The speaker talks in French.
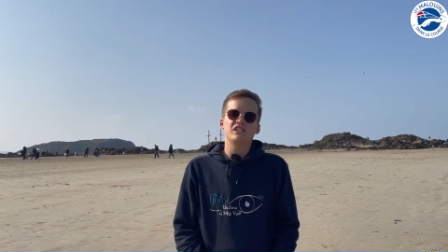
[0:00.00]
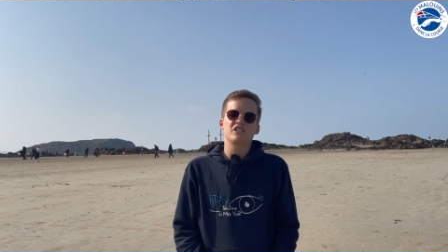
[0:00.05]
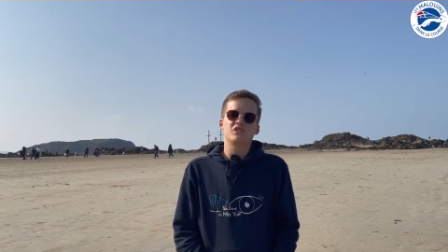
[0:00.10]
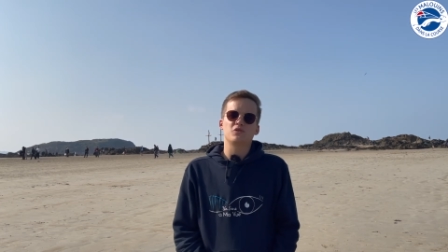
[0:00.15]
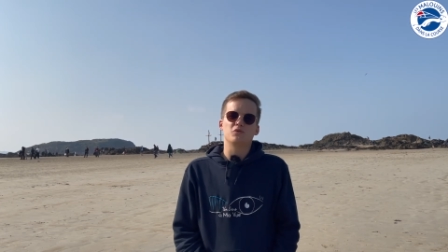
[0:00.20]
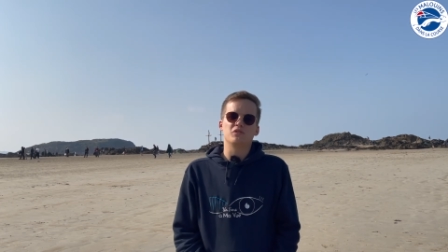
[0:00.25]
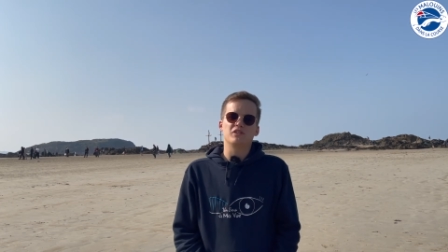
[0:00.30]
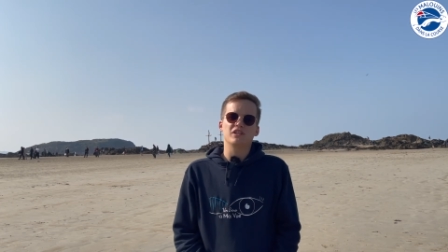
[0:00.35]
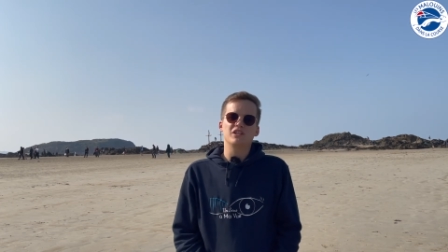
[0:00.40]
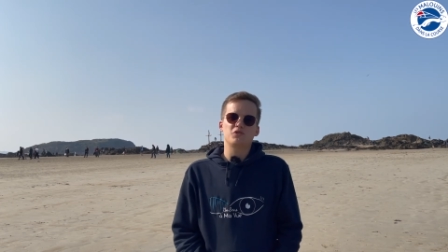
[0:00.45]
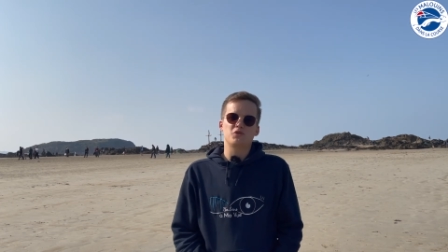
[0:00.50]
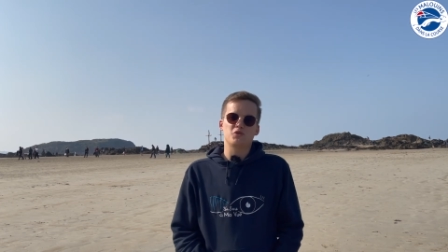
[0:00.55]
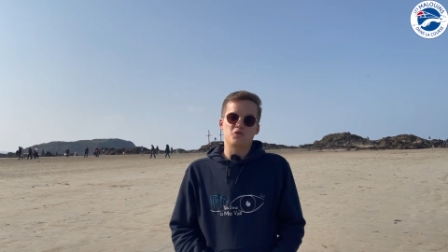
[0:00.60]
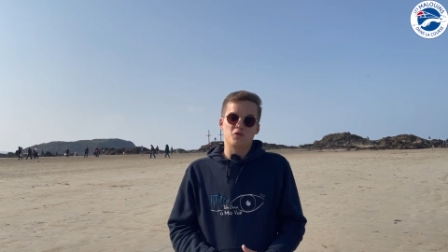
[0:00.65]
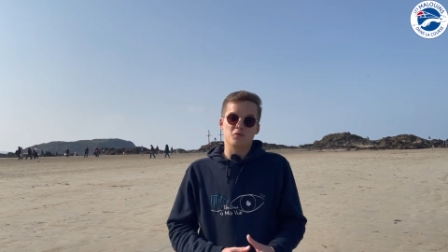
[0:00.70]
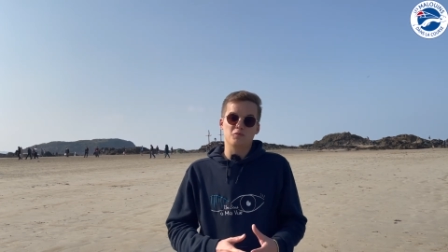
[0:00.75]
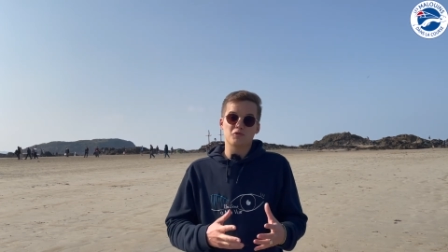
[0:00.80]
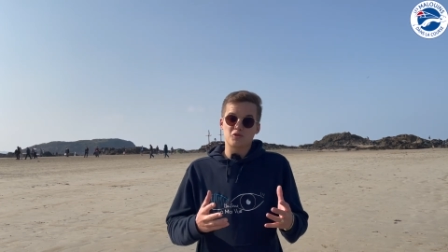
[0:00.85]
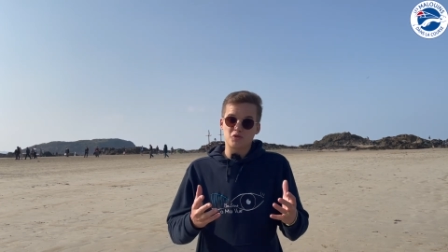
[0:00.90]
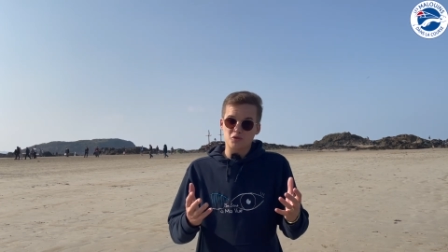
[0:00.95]
discuter,
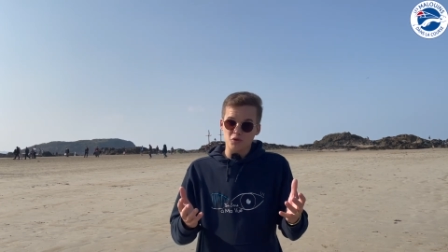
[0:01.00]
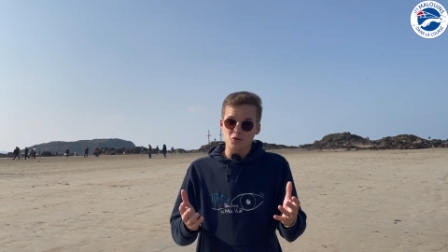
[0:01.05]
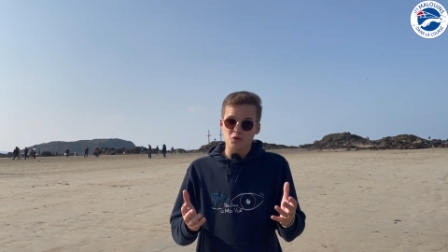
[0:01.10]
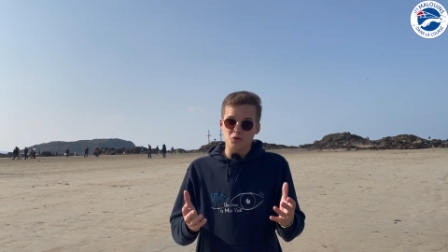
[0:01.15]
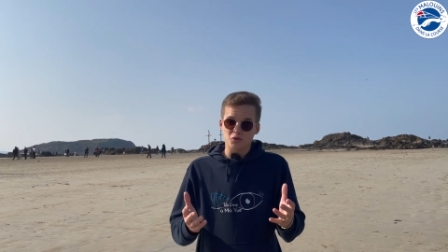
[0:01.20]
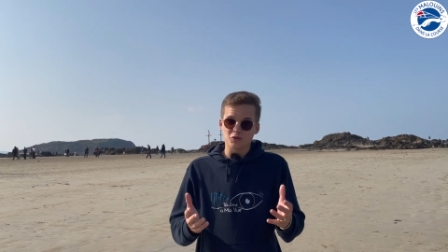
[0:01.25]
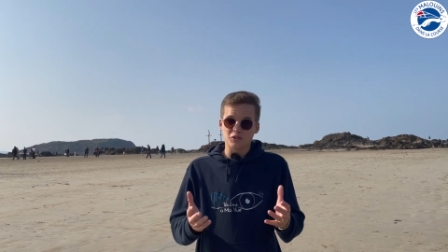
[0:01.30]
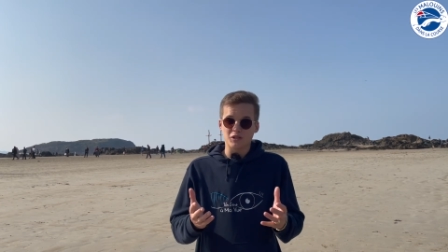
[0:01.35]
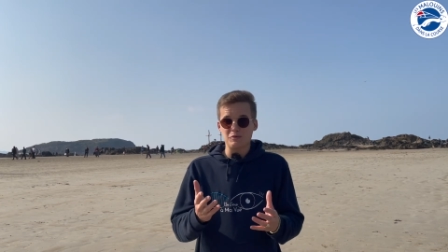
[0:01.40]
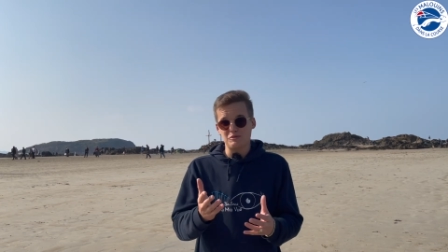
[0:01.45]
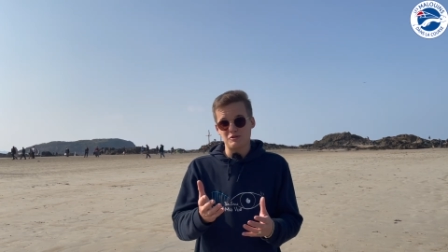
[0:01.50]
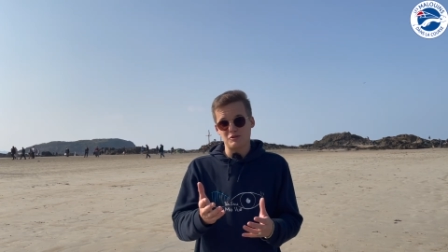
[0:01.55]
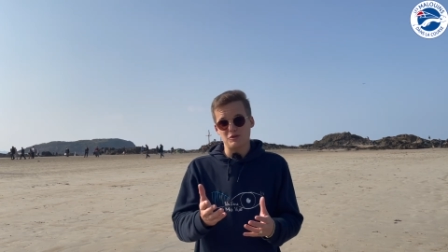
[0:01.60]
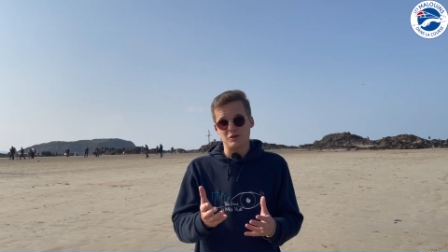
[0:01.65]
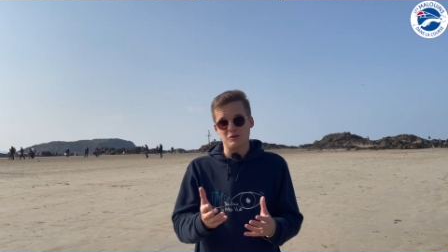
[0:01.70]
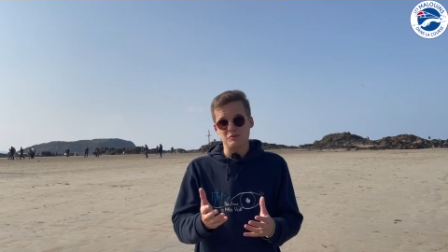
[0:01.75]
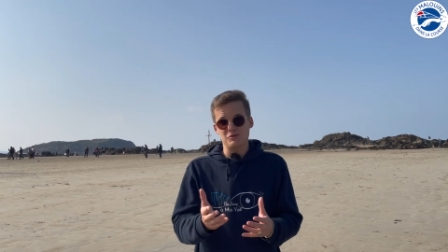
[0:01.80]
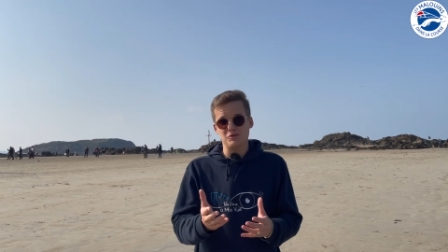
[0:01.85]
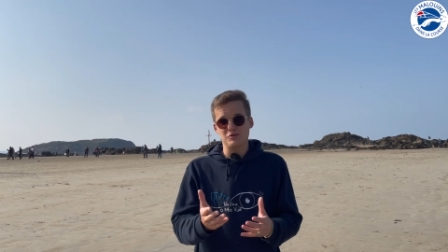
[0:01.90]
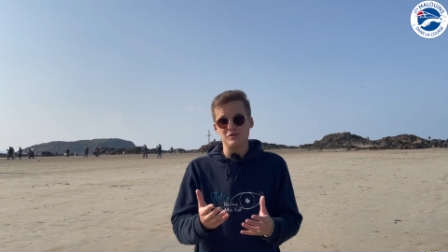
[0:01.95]
justement se rencontrer, puisque
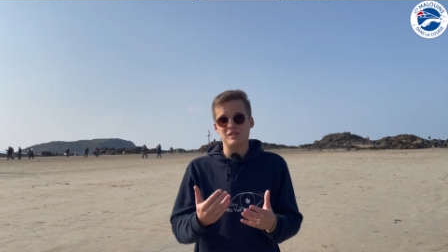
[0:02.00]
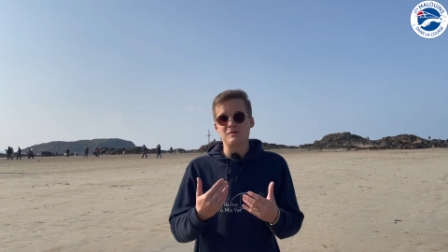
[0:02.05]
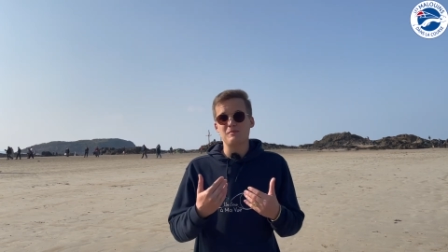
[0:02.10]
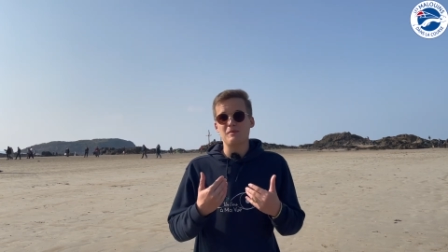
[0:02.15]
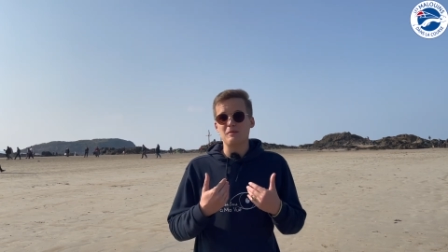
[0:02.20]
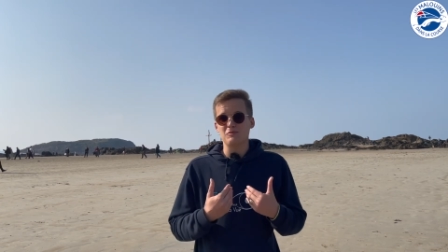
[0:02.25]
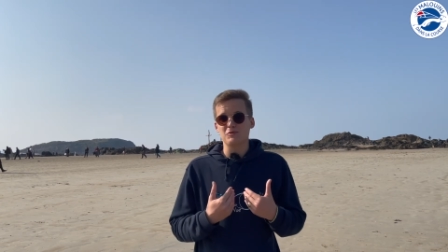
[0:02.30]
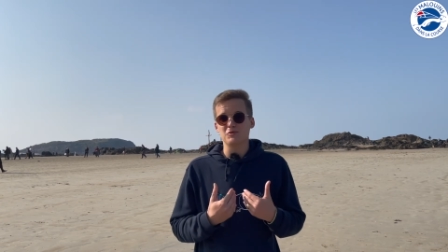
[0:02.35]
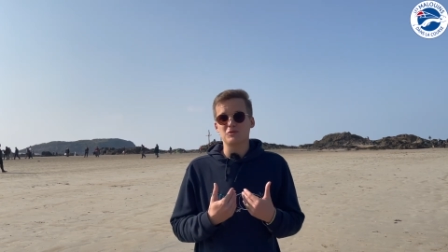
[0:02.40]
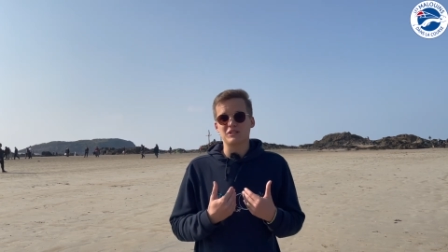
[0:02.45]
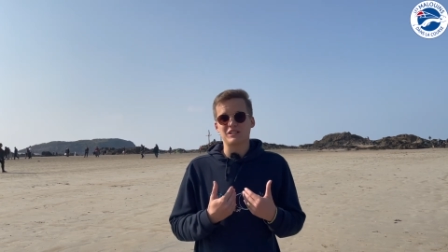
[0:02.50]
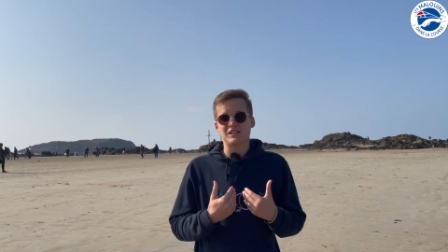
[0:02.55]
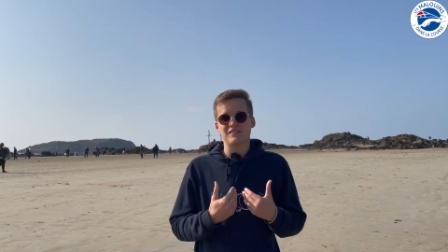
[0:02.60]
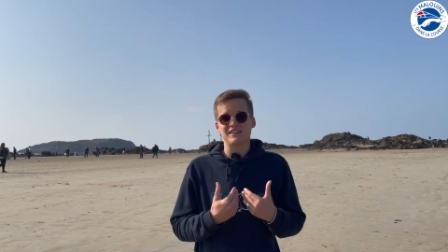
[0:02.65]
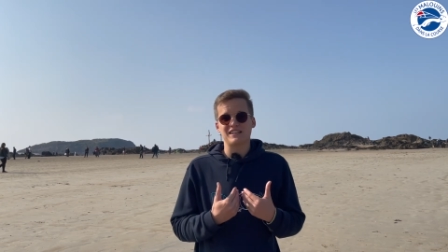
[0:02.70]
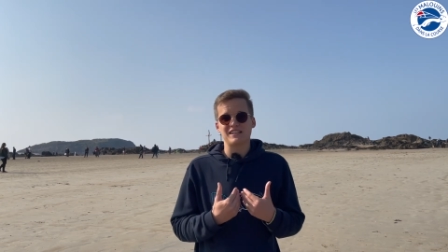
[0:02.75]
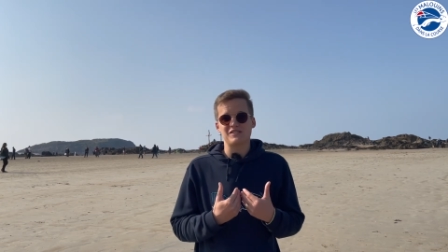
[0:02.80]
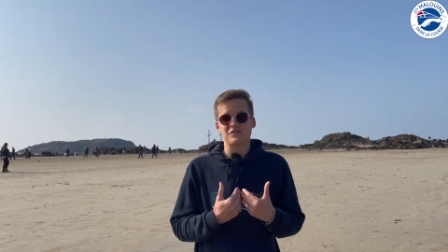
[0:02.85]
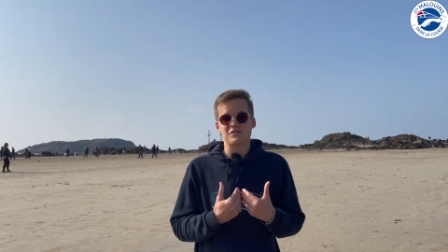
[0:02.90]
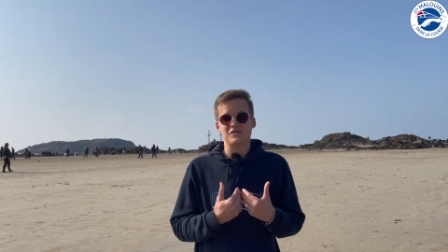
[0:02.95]
comme tu disais, même nous, à
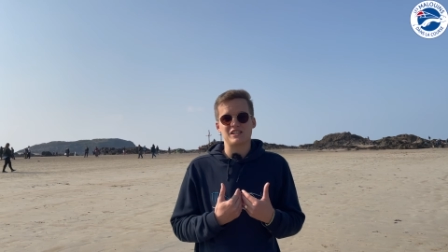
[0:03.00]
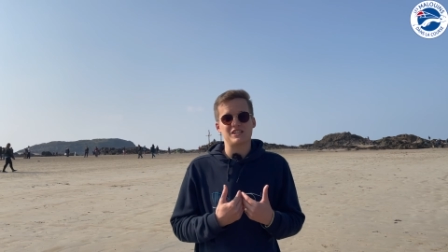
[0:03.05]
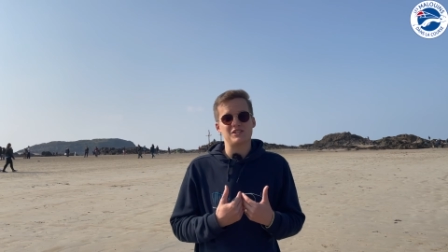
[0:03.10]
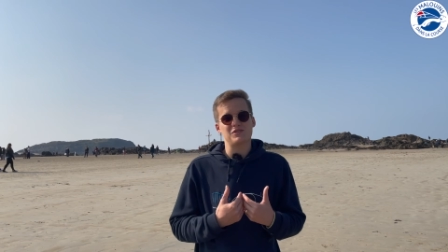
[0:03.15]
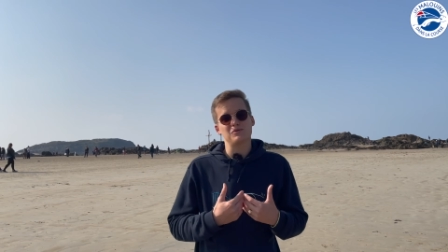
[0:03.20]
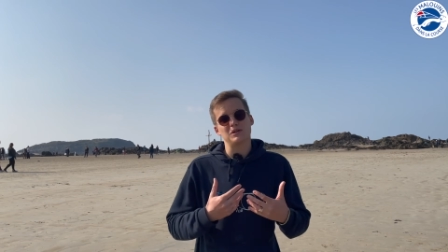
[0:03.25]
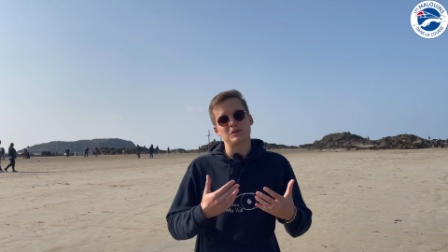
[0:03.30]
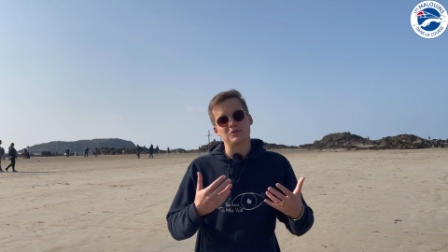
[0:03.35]
travers l'association,